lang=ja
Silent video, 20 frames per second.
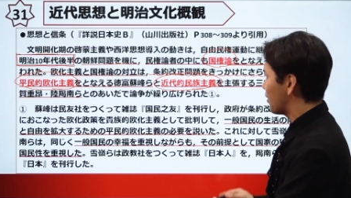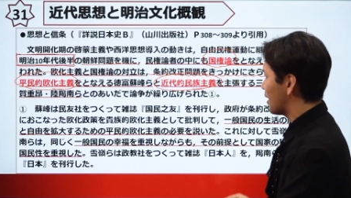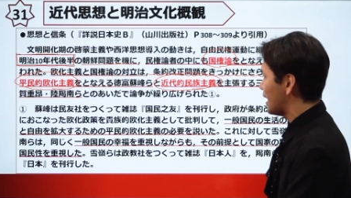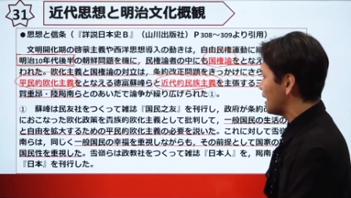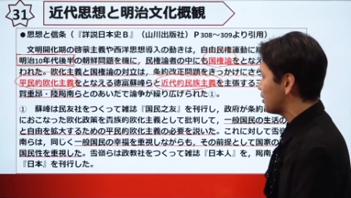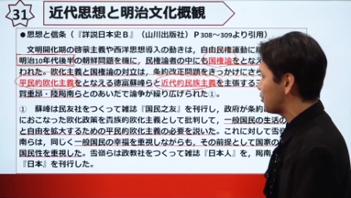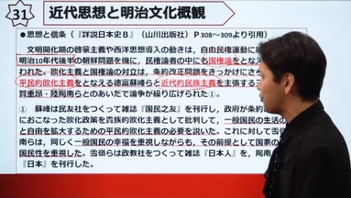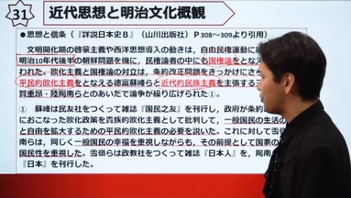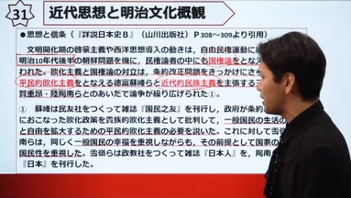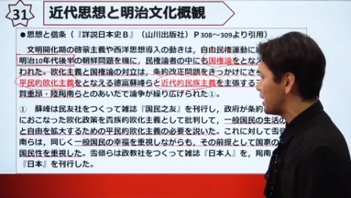
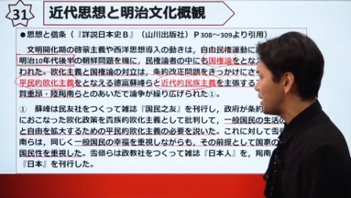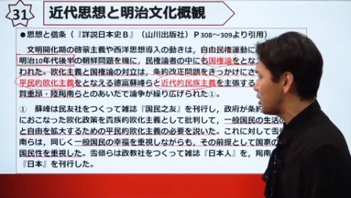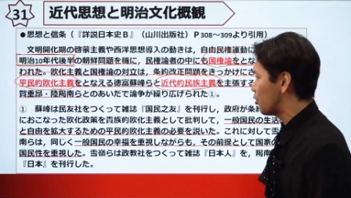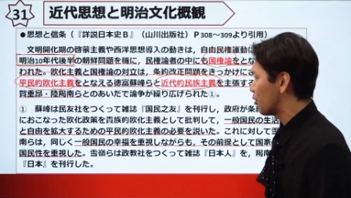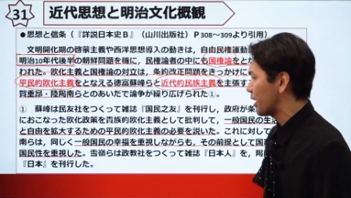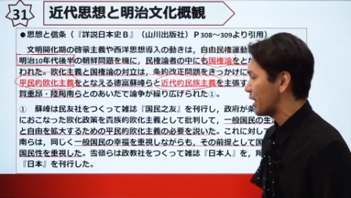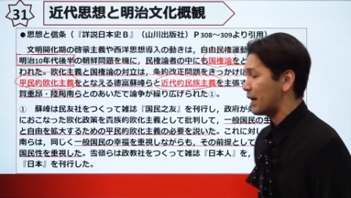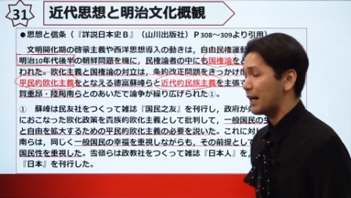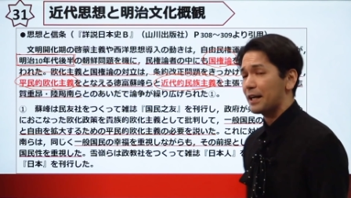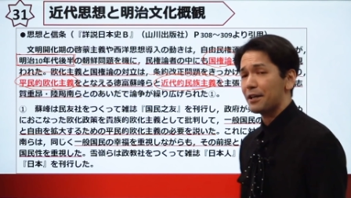が繰り広
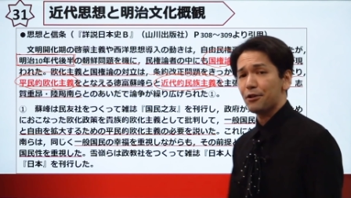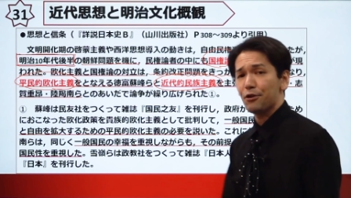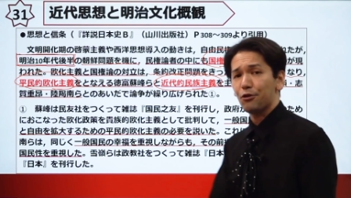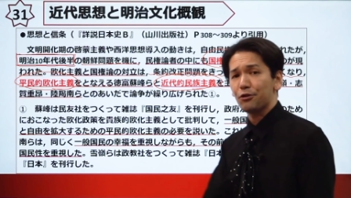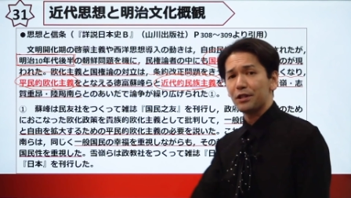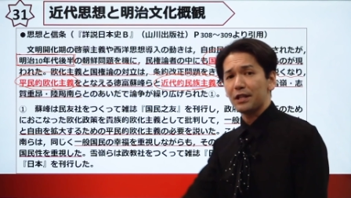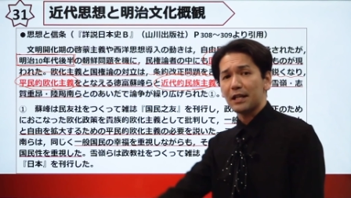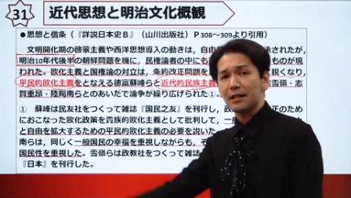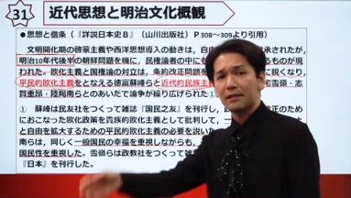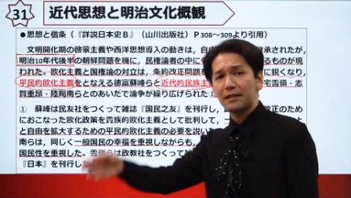げられるよう
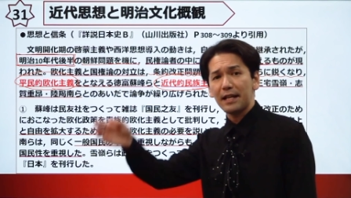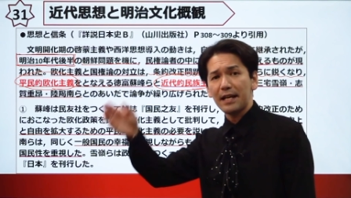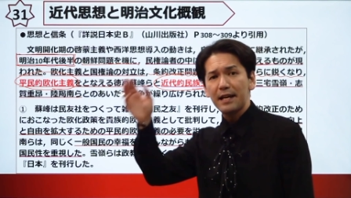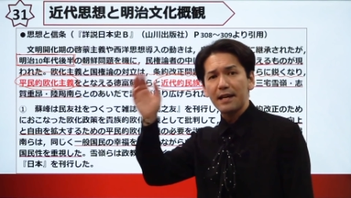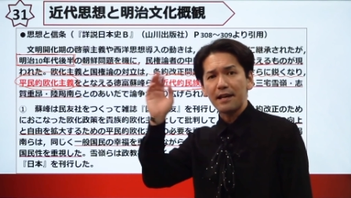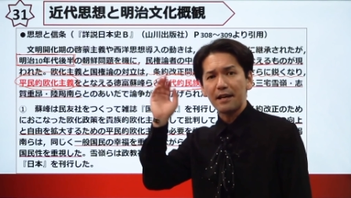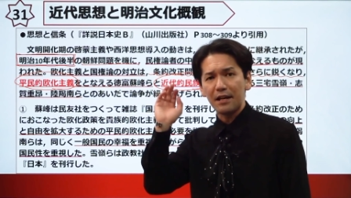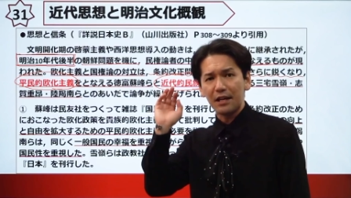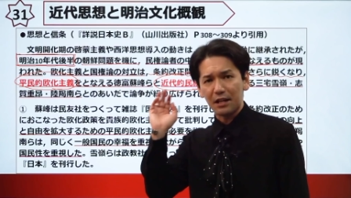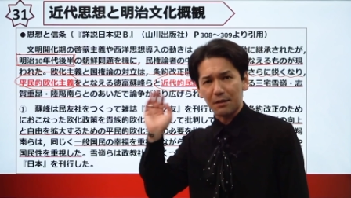になっ
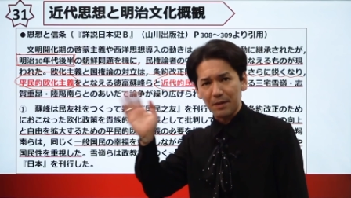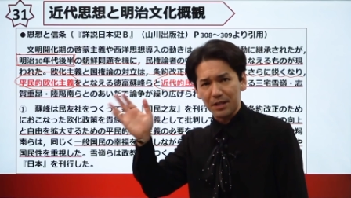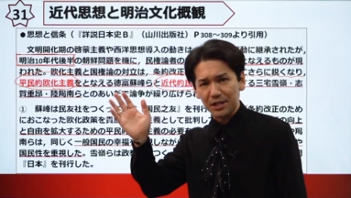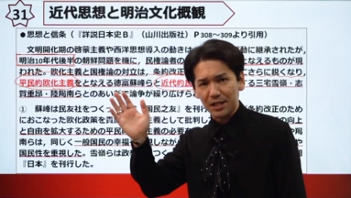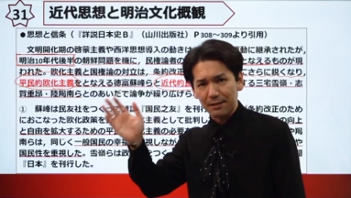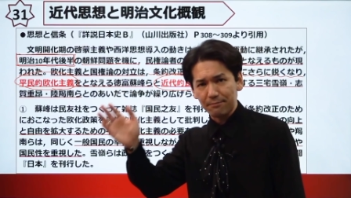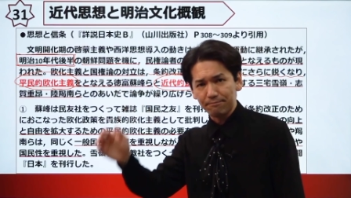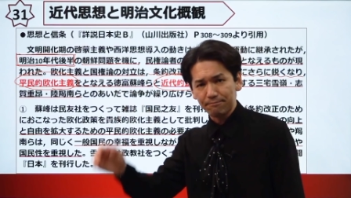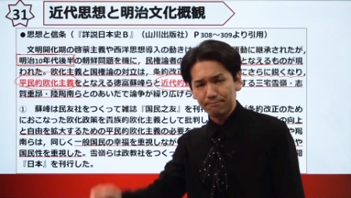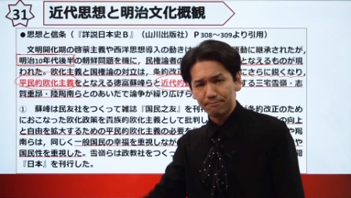ていきました。